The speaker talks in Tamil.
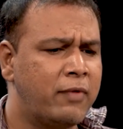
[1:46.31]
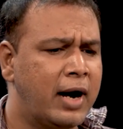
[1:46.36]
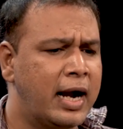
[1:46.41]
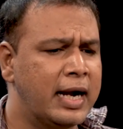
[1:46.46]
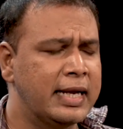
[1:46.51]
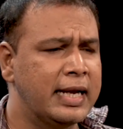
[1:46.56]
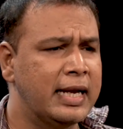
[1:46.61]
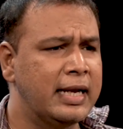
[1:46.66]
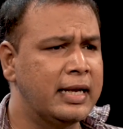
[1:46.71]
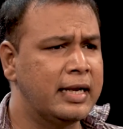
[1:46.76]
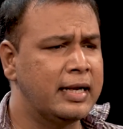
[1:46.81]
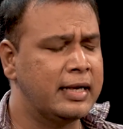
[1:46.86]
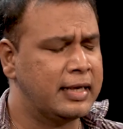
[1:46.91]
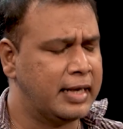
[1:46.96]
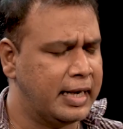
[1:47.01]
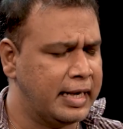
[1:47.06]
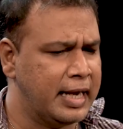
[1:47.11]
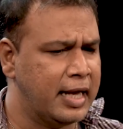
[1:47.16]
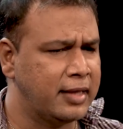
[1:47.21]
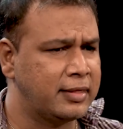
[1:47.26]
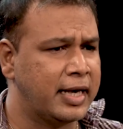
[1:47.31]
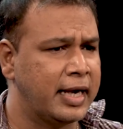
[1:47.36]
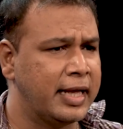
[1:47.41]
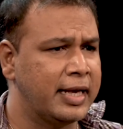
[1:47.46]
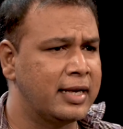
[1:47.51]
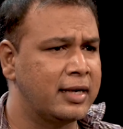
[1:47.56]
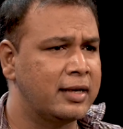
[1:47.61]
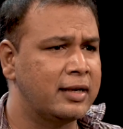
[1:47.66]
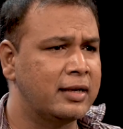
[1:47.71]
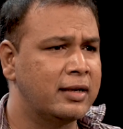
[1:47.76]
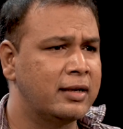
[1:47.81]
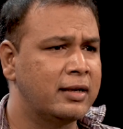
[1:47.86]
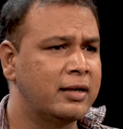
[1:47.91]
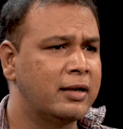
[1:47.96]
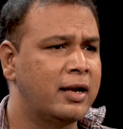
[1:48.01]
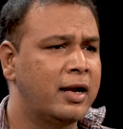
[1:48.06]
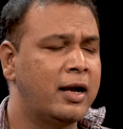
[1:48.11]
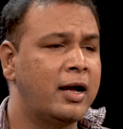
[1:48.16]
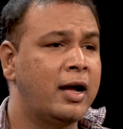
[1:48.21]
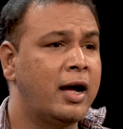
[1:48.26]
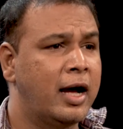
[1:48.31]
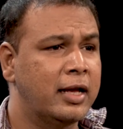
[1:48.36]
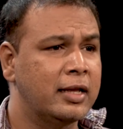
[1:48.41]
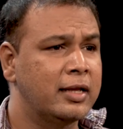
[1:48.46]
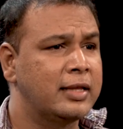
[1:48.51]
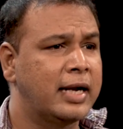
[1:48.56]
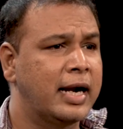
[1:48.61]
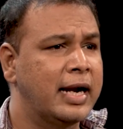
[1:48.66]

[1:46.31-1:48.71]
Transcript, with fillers: வாழ்க்கையில் நிறைய தடைகள் அந்த